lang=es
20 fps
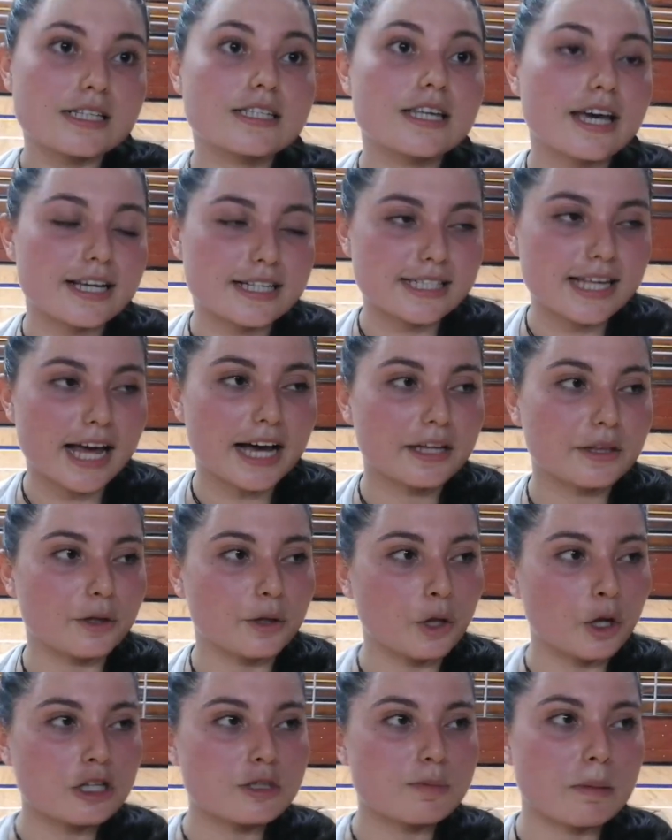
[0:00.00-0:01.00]
Sí, exacto,
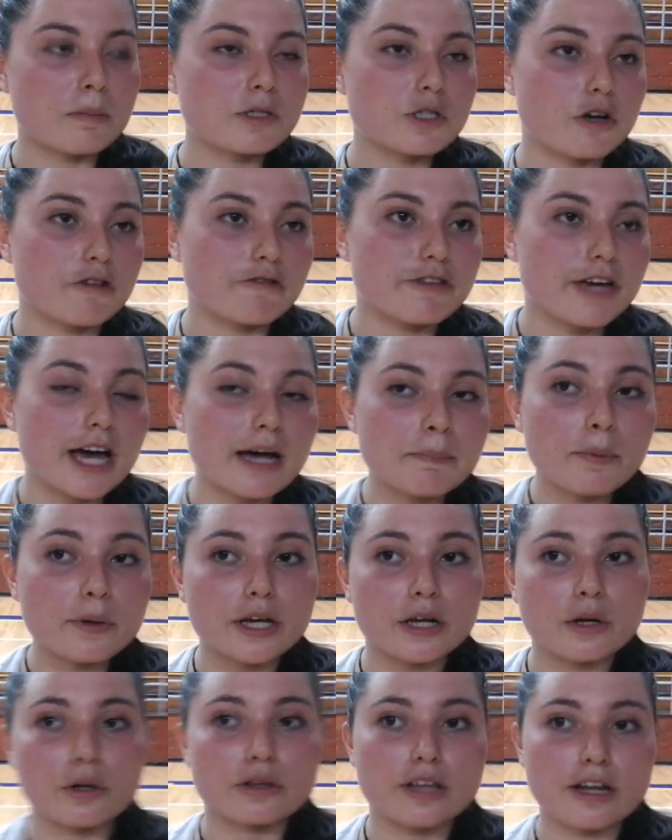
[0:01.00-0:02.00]
no nos podemos confiar
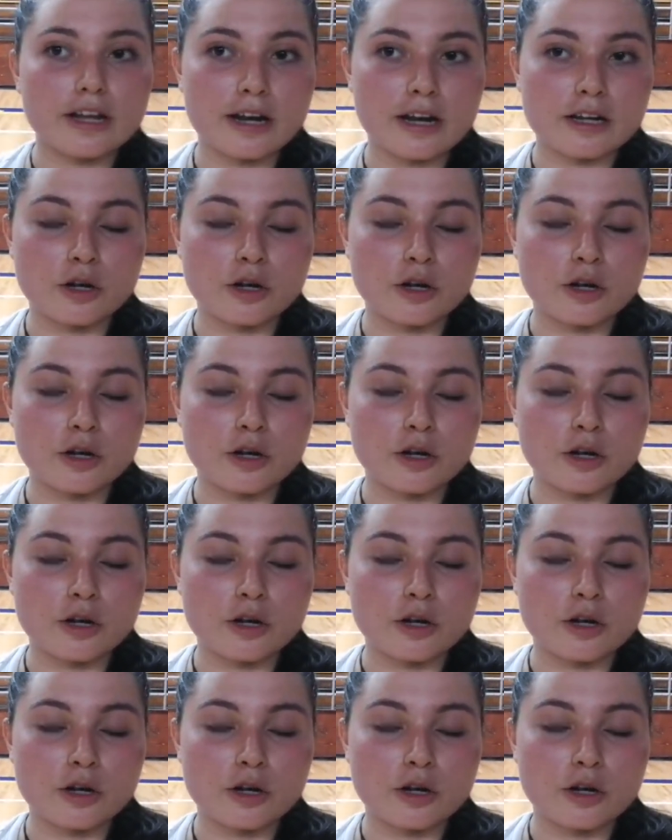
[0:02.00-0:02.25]
porque no,